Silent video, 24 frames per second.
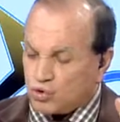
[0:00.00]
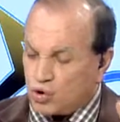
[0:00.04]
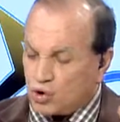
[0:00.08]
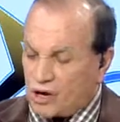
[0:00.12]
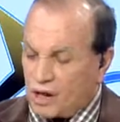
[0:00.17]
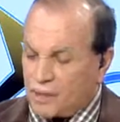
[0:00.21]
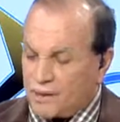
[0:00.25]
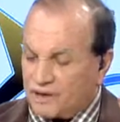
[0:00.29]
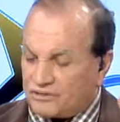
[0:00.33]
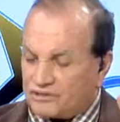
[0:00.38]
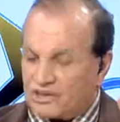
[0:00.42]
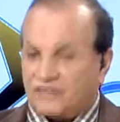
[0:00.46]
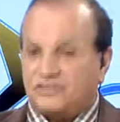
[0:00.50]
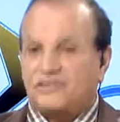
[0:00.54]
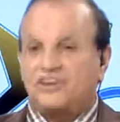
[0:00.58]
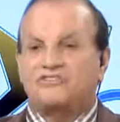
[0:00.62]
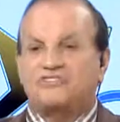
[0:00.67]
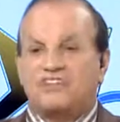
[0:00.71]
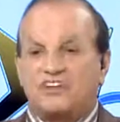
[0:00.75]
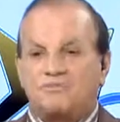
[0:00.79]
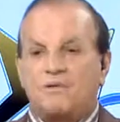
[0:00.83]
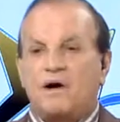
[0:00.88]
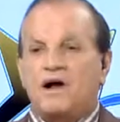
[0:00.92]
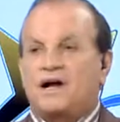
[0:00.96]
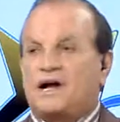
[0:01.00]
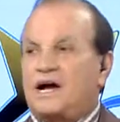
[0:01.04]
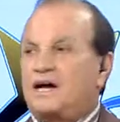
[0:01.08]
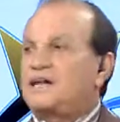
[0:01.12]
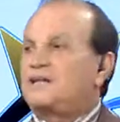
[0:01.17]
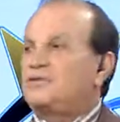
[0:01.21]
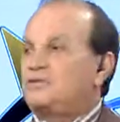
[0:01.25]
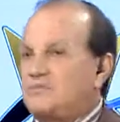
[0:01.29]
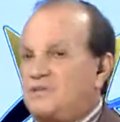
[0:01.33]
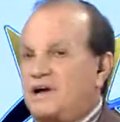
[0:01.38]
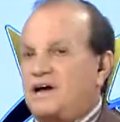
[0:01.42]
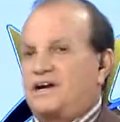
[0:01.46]
horas nas agências
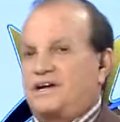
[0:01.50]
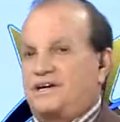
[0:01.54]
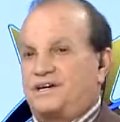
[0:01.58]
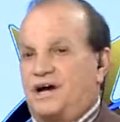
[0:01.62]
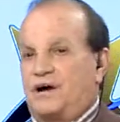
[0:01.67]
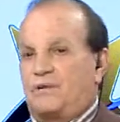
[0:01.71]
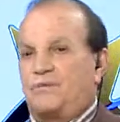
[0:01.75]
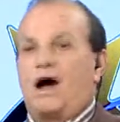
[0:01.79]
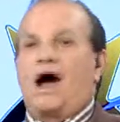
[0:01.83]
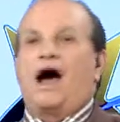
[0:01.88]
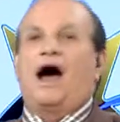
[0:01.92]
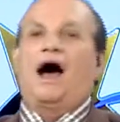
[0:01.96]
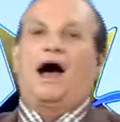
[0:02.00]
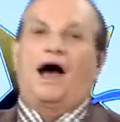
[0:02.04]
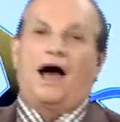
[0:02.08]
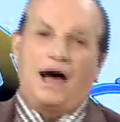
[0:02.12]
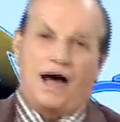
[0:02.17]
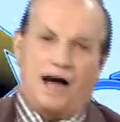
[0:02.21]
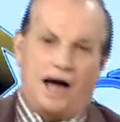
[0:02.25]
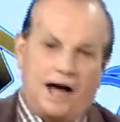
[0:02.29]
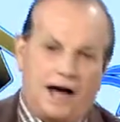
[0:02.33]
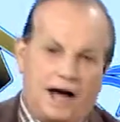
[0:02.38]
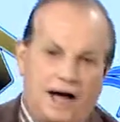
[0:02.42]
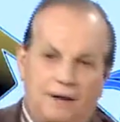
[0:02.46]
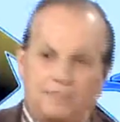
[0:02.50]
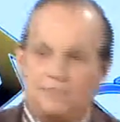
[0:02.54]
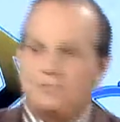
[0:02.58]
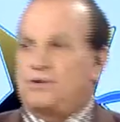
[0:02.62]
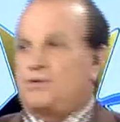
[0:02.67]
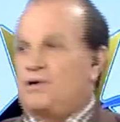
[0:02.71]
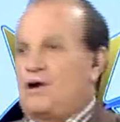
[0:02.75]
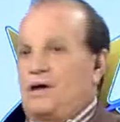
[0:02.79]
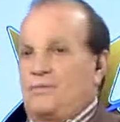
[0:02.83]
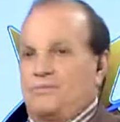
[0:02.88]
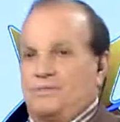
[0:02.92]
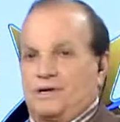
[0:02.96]
bancárias do Maranhão. Ah,
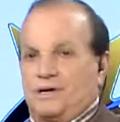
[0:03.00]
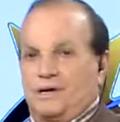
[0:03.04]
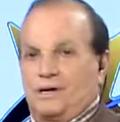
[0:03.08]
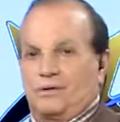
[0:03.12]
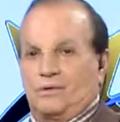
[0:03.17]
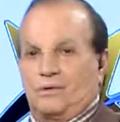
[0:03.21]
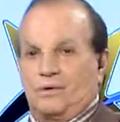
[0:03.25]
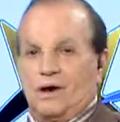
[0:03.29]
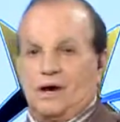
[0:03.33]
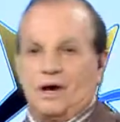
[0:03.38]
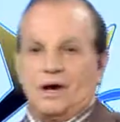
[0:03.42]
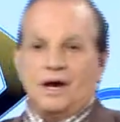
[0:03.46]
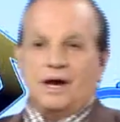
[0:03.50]
meu amigo.